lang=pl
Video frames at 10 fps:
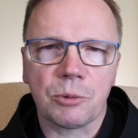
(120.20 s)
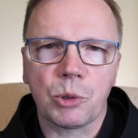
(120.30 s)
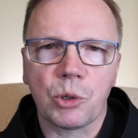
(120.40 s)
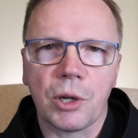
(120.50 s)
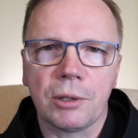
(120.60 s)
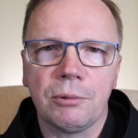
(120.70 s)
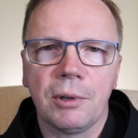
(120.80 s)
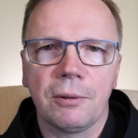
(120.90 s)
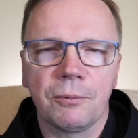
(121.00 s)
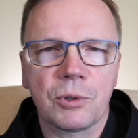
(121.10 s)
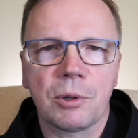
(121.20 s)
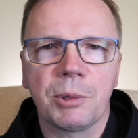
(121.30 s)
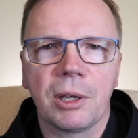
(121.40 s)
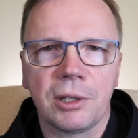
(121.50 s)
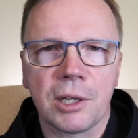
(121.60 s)
przyszedł w
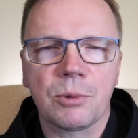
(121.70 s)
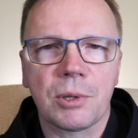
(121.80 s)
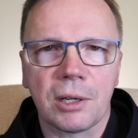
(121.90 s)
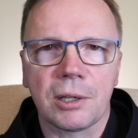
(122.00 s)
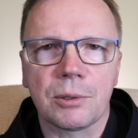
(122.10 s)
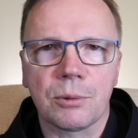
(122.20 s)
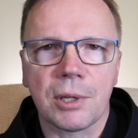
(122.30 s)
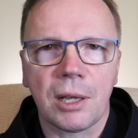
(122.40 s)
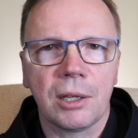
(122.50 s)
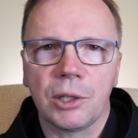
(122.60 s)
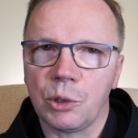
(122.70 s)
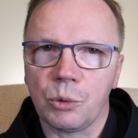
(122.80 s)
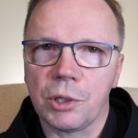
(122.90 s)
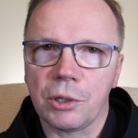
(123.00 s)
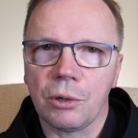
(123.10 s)
osobie Jezusa Chrystusa i
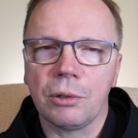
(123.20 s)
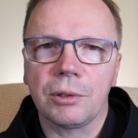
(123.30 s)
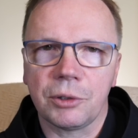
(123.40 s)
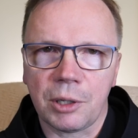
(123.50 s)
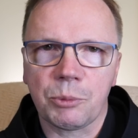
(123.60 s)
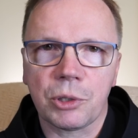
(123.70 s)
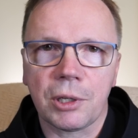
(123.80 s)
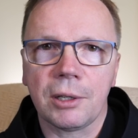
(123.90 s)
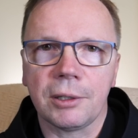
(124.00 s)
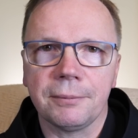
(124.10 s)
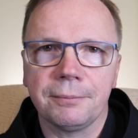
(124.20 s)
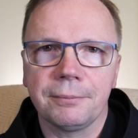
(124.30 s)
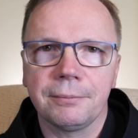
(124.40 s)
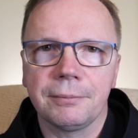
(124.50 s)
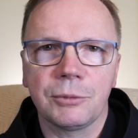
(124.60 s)
ludzie go nie przyjęli.
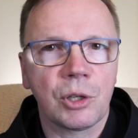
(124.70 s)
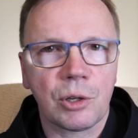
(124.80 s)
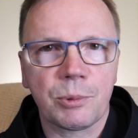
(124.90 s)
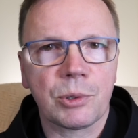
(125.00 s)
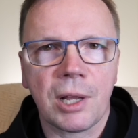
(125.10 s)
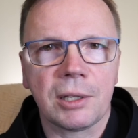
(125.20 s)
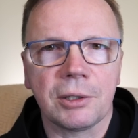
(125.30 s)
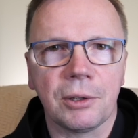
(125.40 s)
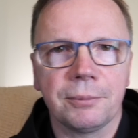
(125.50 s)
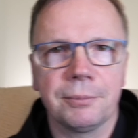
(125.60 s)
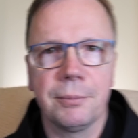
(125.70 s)
Nie rozpoznali go.